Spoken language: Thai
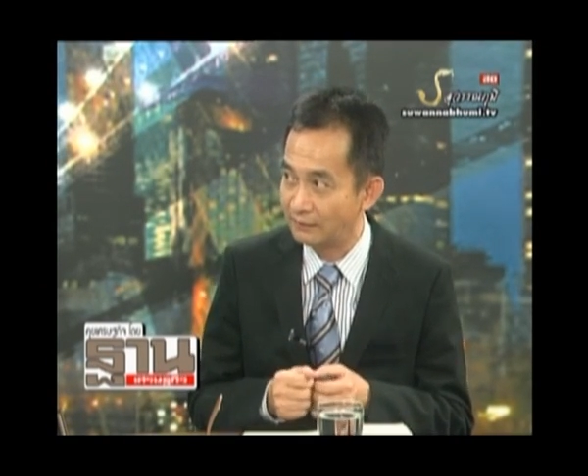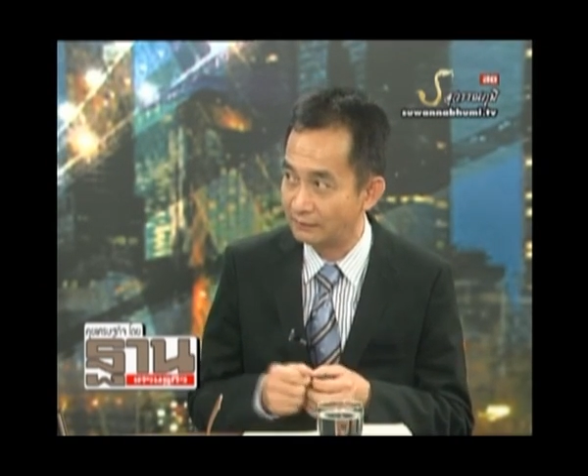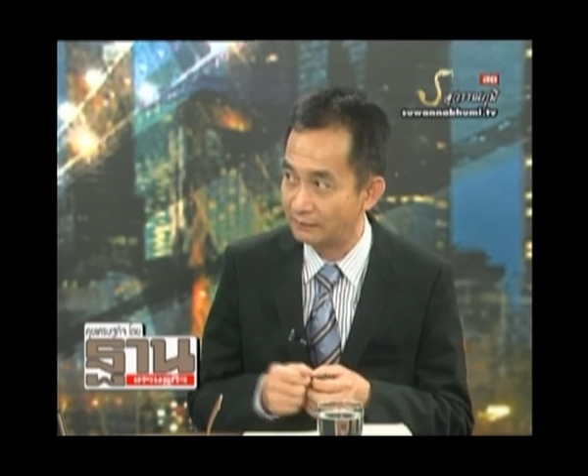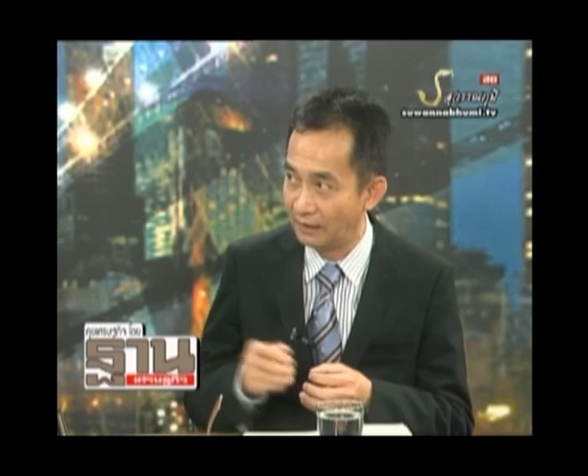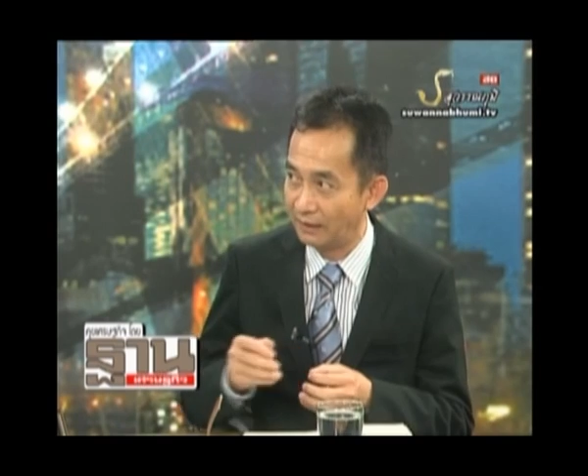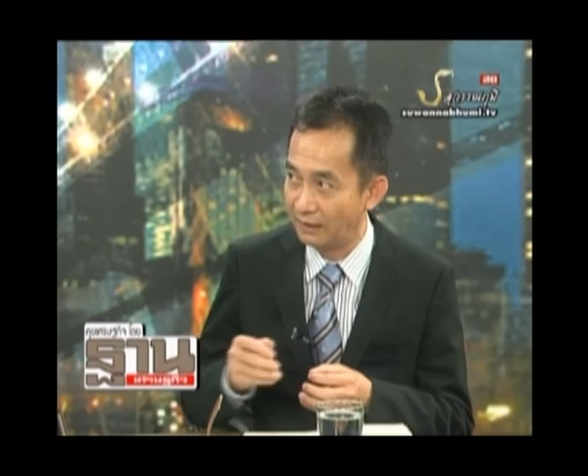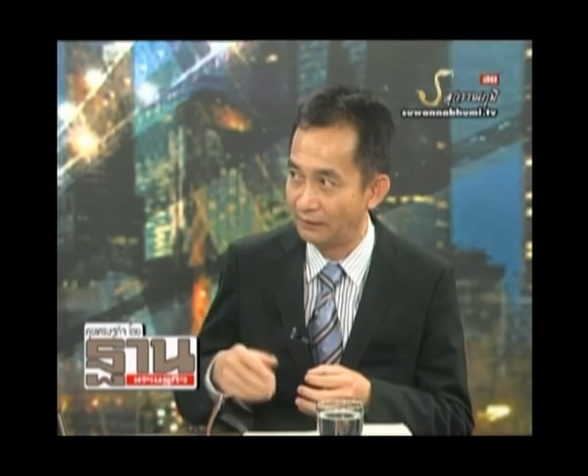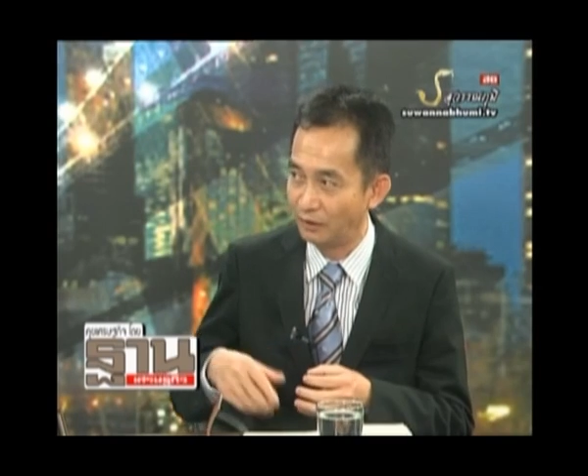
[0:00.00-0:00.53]
นะ
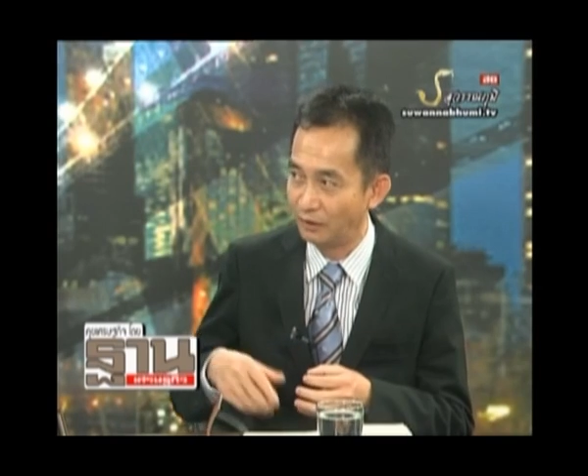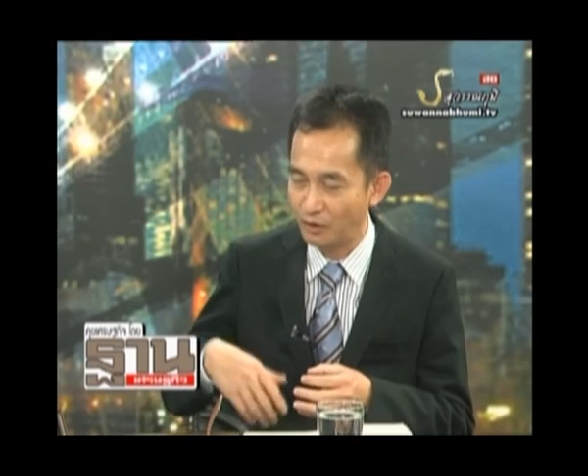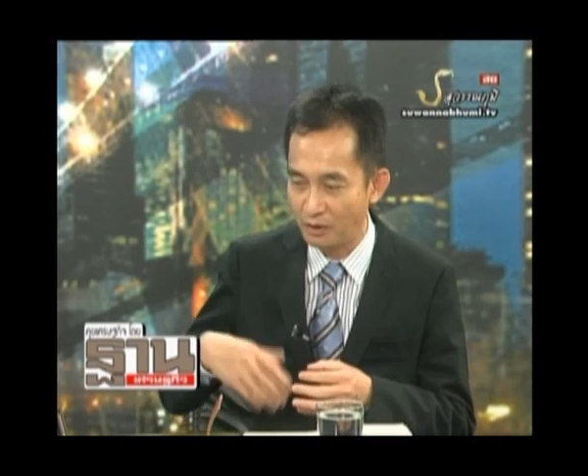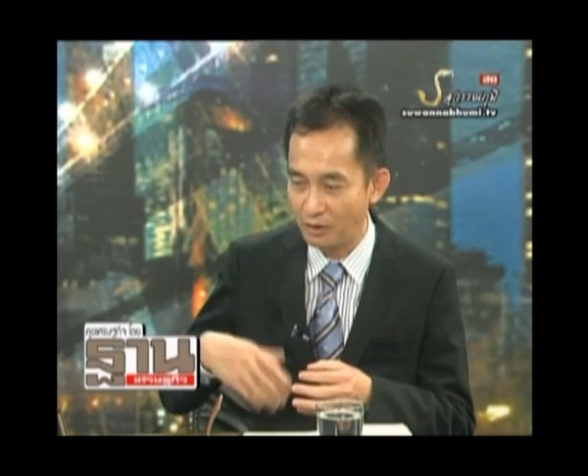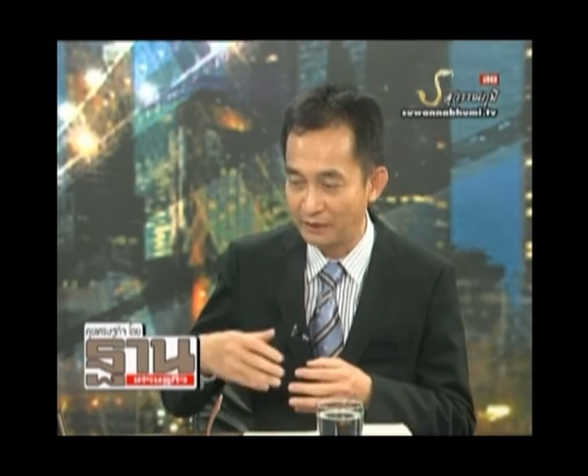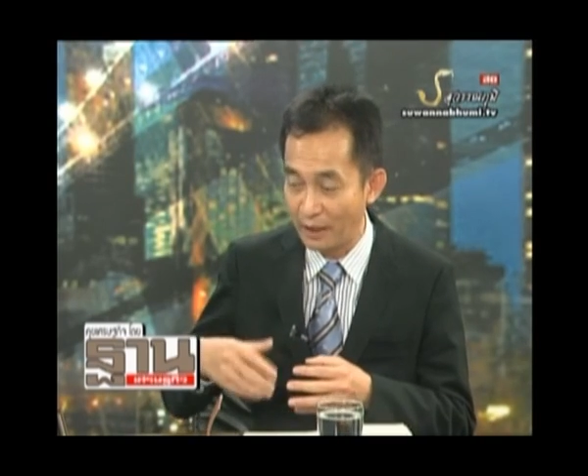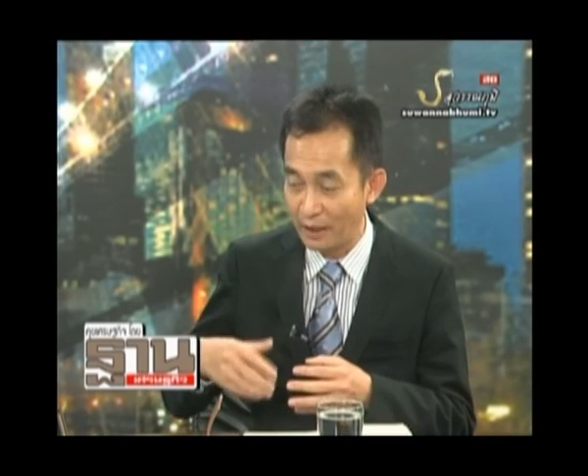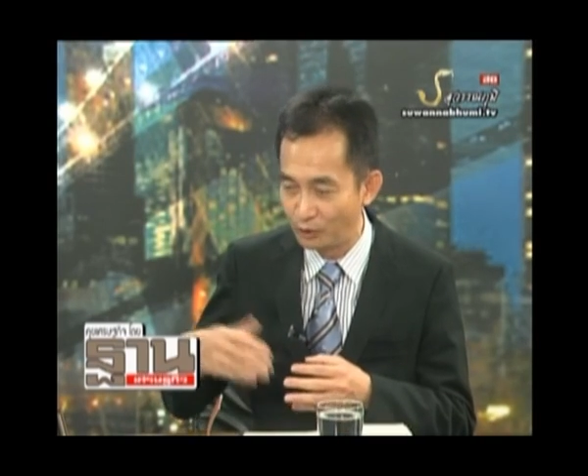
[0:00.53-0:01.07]
ฮะแล้วก็
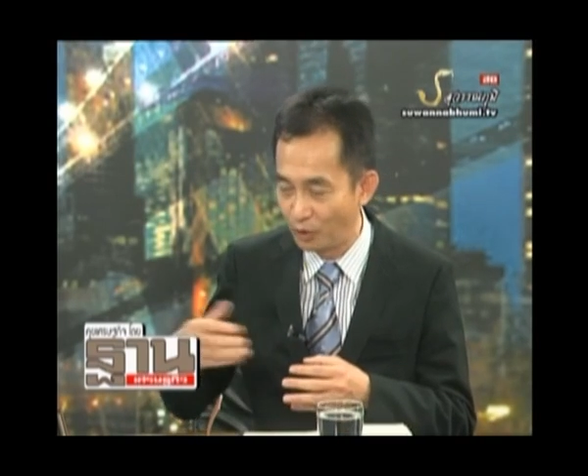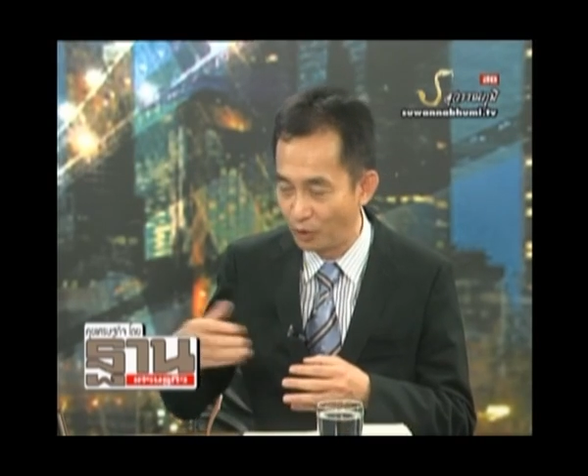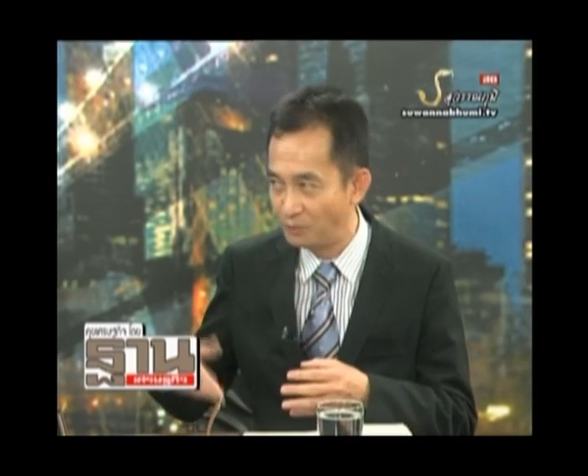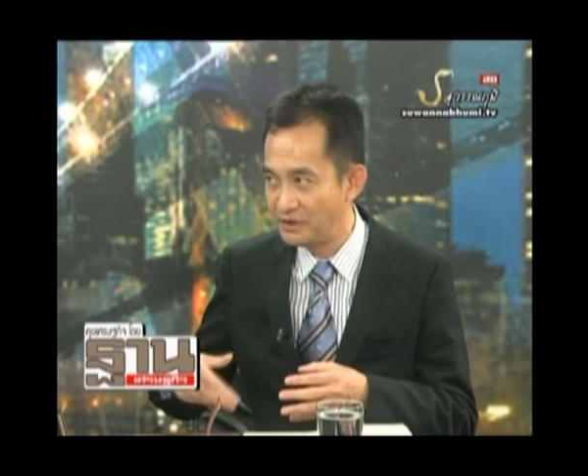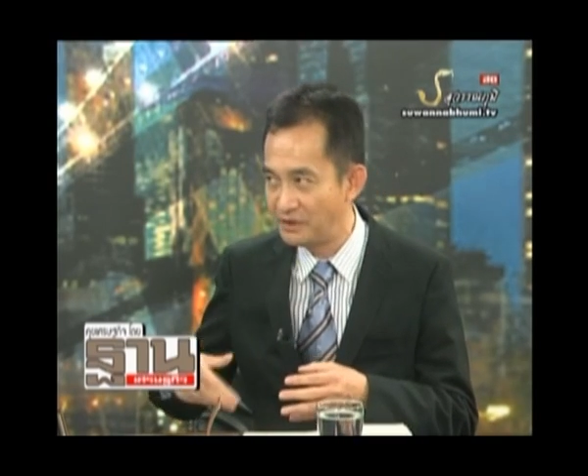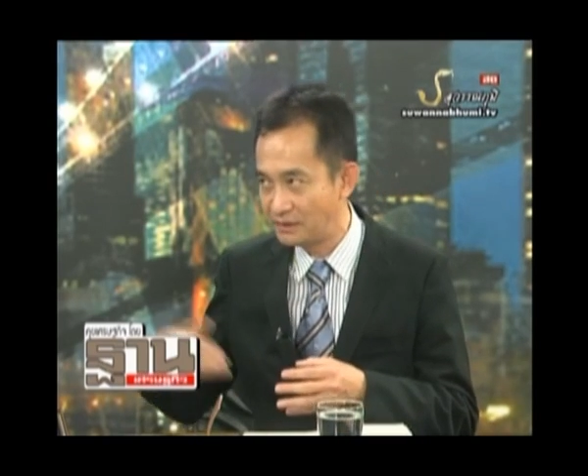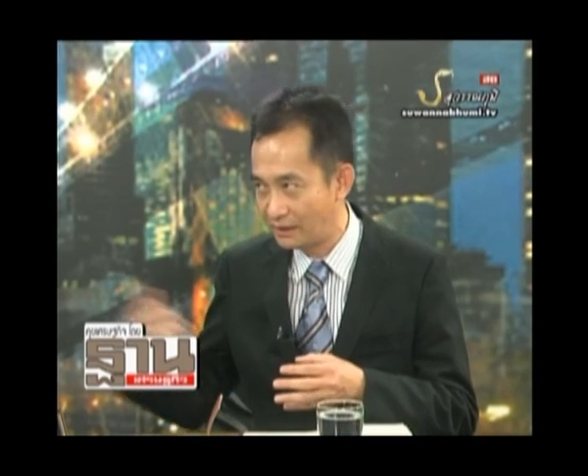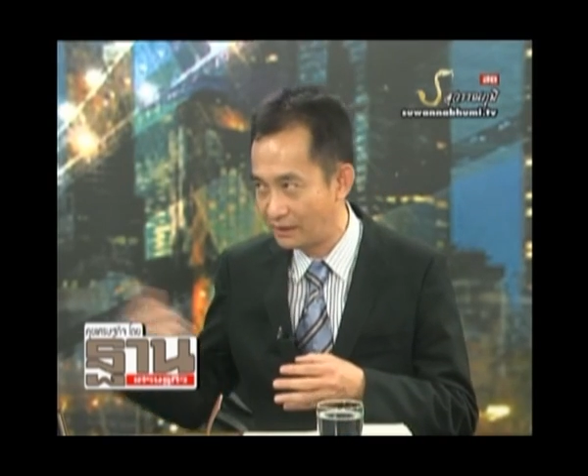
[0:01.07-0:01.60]
แนวโน้ม
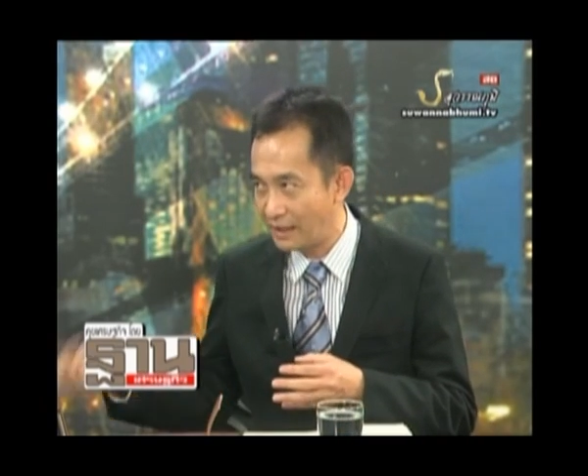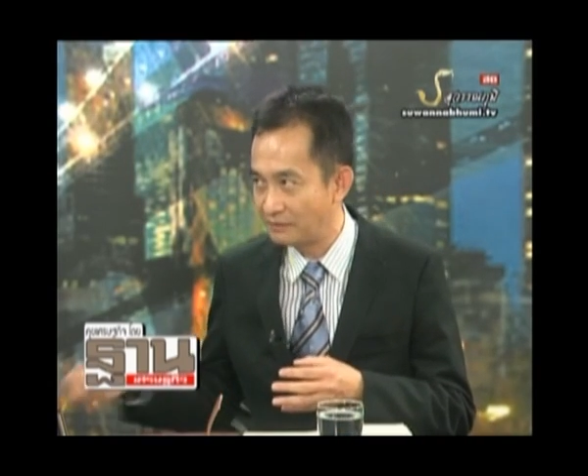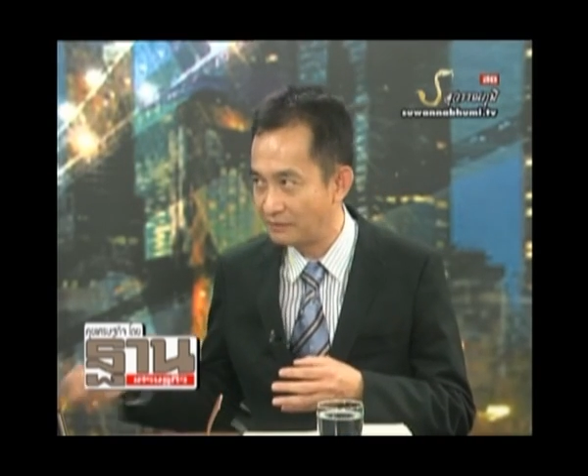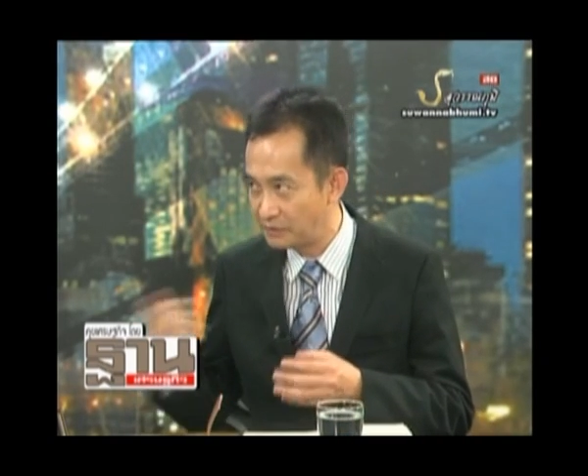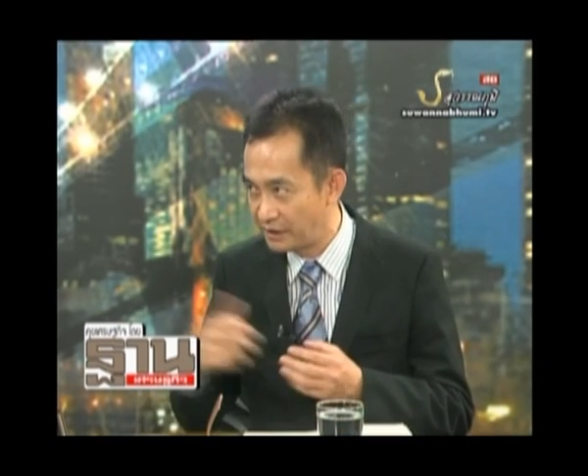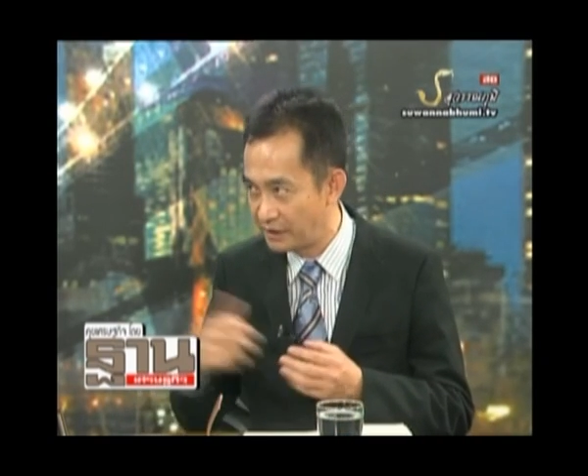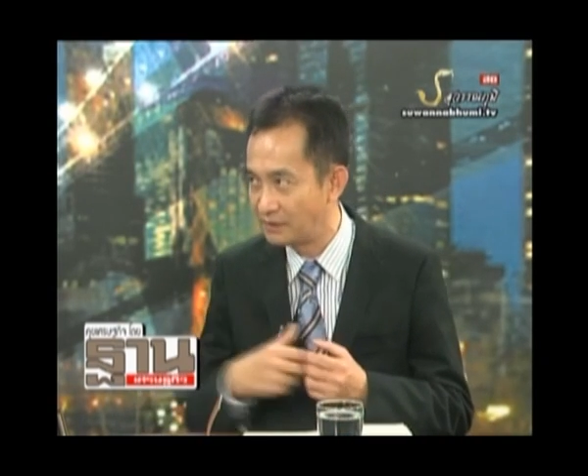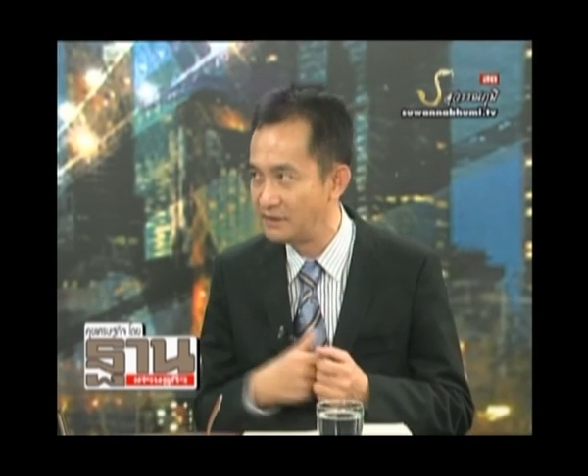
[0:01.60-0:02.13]
ที่จะได้อีก